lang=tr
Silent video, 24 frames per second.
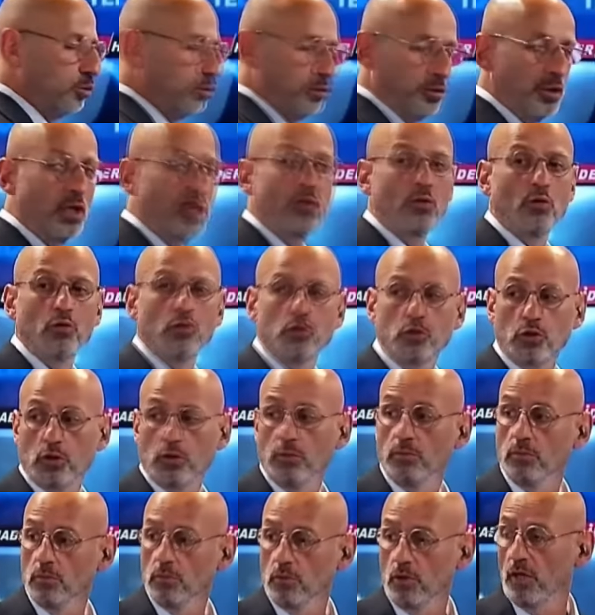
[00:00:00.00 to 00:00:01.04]
Usul'e
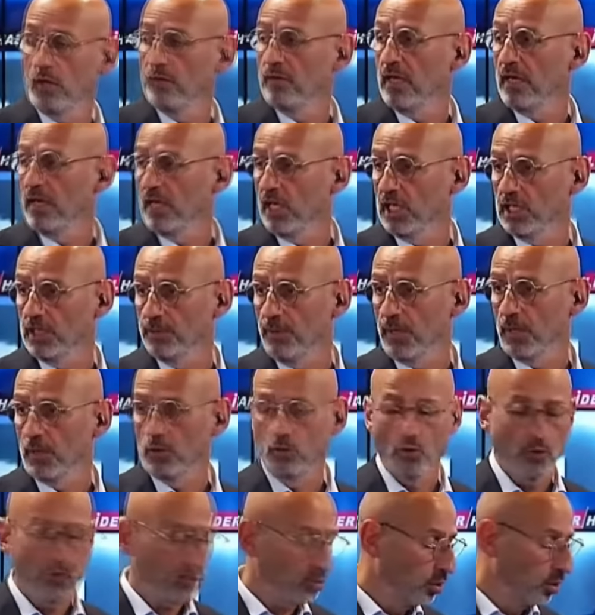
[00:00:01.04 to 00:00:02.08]
konuştum. Görevden kaçmak
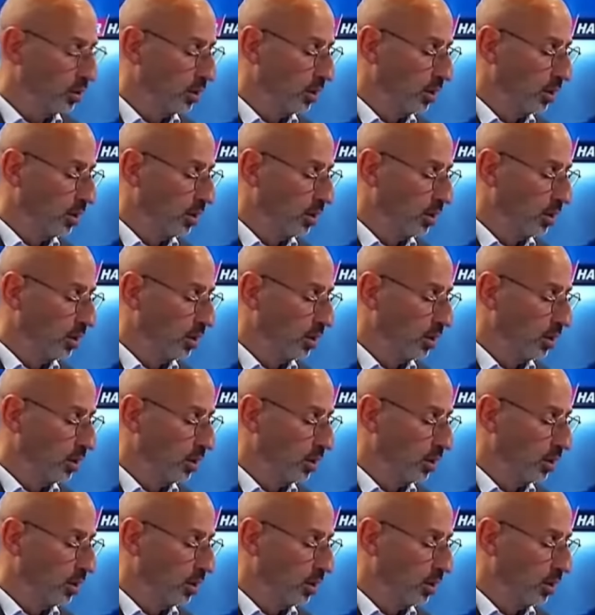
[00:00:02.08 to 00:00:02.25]
yok.